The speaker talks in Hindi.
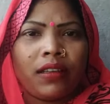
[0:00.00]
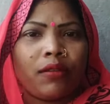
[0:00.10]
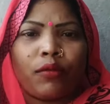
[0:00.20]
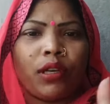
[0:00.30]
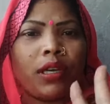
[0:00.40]

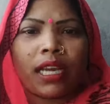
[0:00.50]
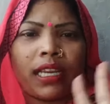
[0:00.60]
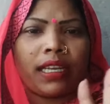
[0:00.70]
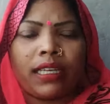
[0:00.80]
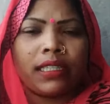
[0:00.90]
कोई
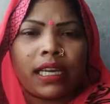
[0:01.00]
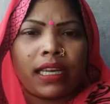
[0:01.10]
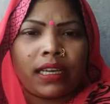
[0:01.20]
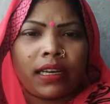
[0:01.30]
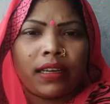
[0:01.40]
कहने नहीं
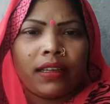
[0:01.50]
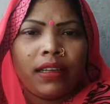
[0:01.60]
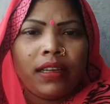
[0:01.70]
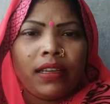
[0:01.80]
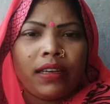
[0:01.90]
जाएगा
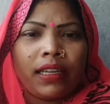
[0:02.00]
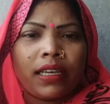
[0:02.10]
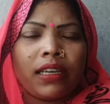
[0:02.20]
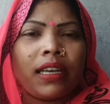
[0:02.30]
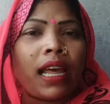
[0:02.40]

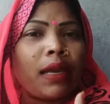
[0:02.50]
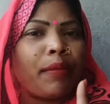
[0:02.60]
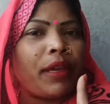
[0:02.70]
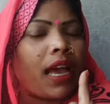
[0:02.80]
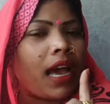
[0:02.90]
लेकिन लाइव
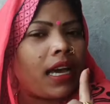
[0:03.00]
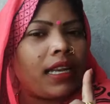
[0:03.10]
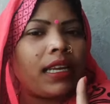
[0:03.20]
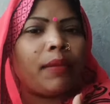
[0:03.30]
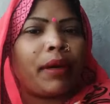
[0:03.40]
में आने
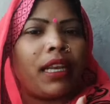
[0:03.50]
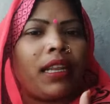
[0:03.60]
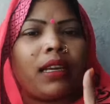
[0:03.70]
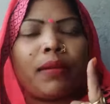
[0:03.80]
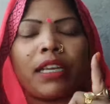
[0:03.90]
के
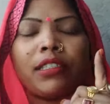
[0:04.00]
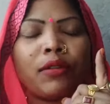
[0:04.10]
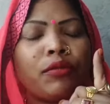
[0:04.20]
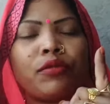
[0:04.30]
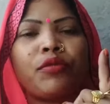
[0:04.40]
पहले एक बार
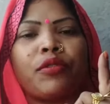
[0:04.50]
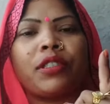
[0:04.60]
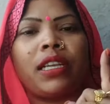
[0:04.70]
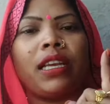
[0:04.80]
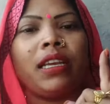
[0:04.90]
ज़रूर
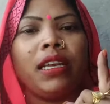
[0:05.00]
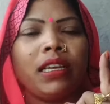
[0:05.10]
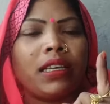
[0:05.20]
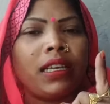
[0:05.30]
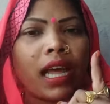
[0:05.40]
सोच
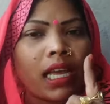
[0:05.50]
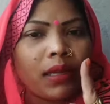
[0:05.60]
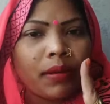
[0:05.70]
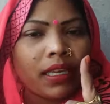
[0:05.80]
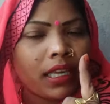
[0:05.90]
लें कि
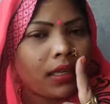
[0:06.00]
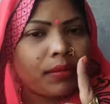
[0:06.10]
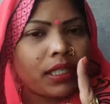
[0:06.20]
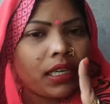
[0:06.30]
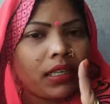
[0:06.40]
लाइव
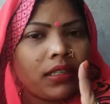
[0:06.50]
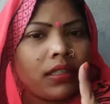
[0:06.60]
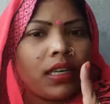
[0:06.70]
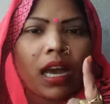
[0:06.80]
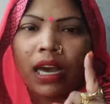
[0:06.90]
एक मिनट
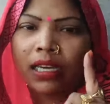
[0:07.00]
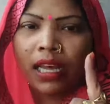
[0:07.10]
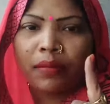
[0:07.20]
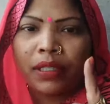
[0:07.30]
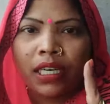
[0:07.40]

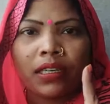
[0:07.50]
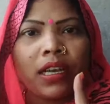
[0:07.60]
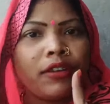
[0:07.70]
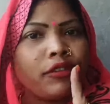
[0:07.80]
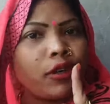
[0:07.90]
आधा
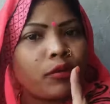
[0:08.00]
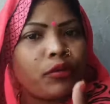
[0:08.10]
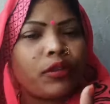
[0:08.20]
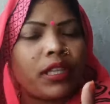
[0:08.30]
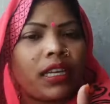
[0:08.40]
मिनट
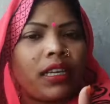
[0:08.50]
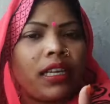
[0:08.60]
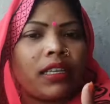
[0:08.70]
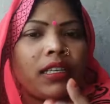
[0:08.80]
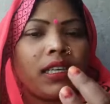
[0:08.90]
ज़रूर देख
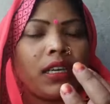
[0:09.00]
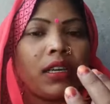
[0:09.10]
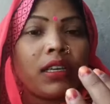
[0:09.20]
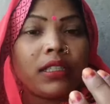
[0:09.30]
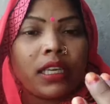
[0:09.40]
लें कि
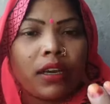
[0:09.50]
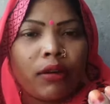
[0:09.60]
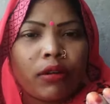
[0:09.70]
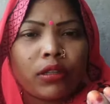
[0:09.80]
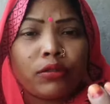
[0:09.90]
ये
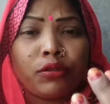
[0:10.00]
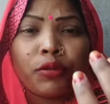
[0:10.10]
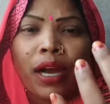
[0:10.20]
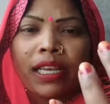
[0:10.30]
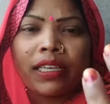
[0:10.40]
औरत
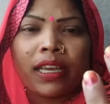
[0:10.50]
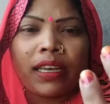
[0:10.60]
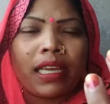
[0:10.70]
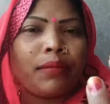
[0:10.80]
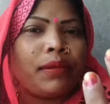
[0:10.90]
जो आई है
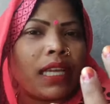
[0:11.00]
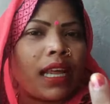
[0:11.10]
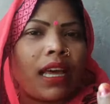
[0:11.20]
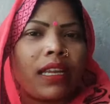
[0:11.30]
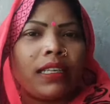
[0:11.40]
लाइव
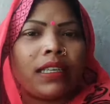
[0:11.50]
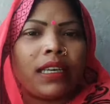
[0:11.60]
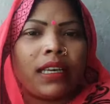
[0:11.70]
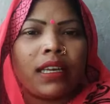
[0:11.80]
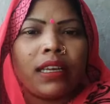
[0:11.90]
चला रही
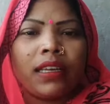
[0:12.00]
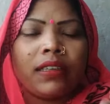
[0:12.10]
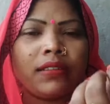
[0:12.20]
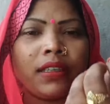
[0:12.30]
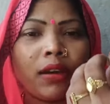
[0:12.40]
है
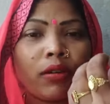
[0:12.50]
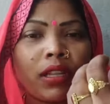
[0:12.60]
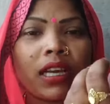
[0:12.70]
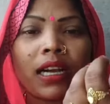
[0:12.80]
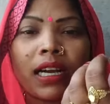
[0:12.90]
ये औरत
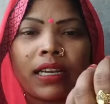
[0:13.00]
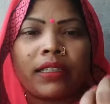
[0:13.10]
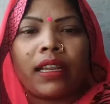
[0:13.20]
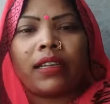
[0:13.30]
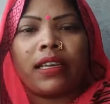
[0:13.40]
का
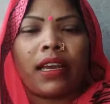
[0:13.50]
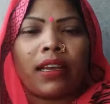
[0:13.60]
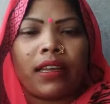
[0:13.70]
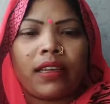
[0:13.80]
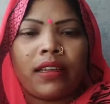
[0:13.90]
करेक्टर क्या है